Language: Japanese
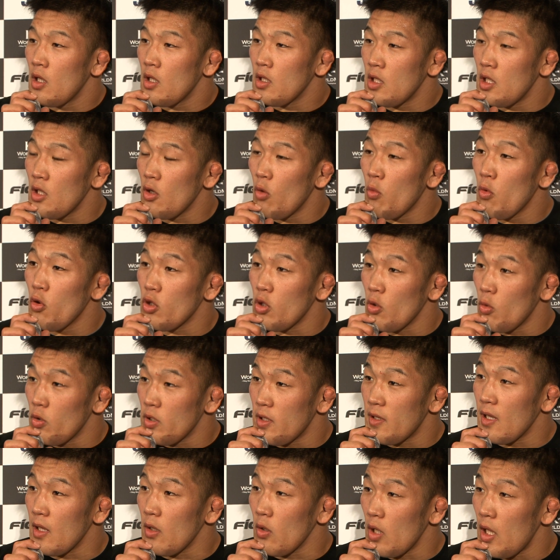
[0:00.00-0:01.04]
に重きを置い
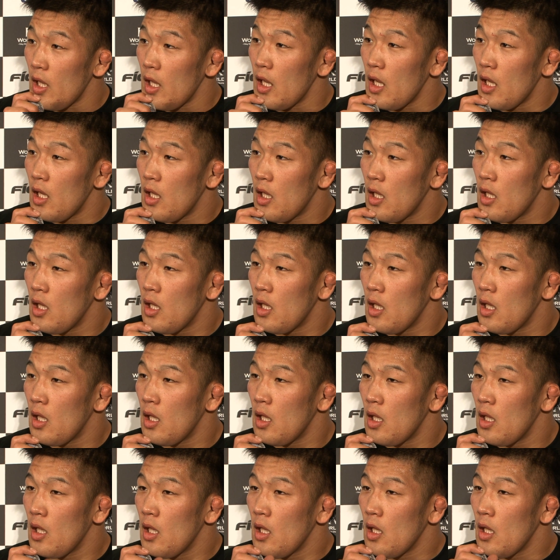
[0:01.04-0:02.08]
てたので
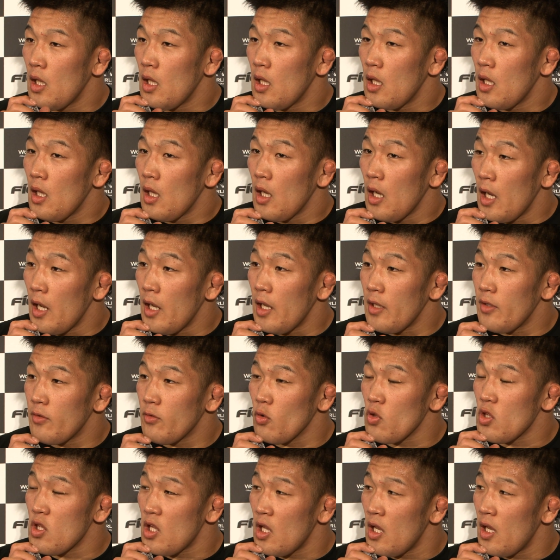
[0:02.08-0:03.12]
はい、
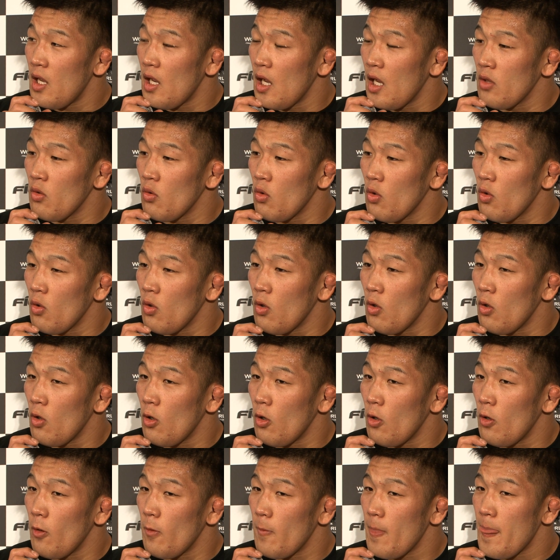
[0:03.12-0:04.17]
そして、あ
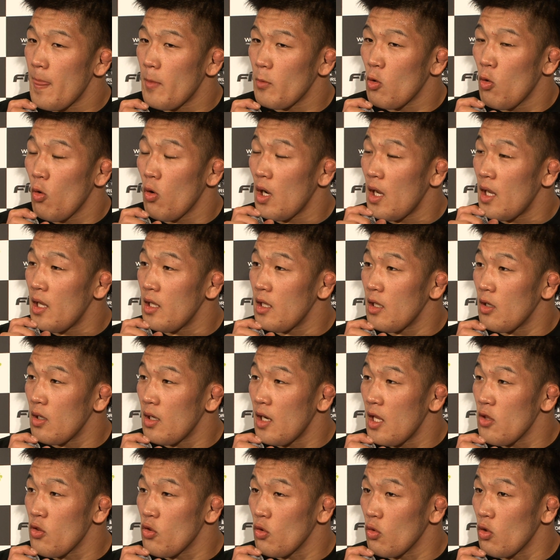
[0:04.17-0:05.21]
の校外
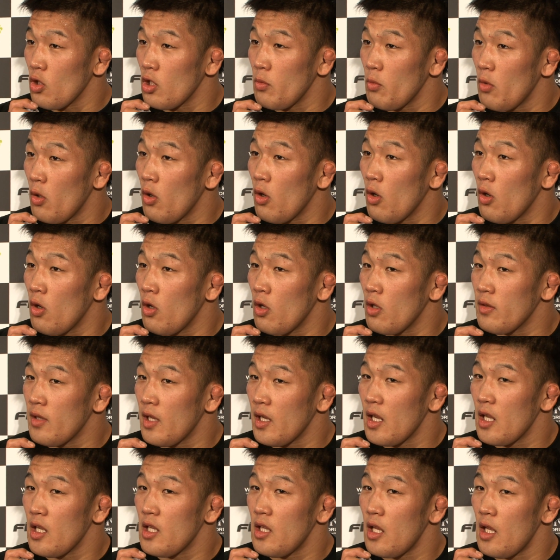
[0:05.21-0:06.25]
練習の時も
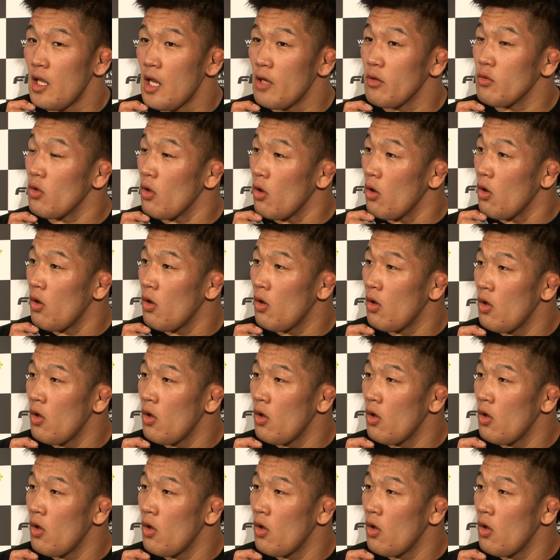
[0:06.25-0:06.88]
打撃でやると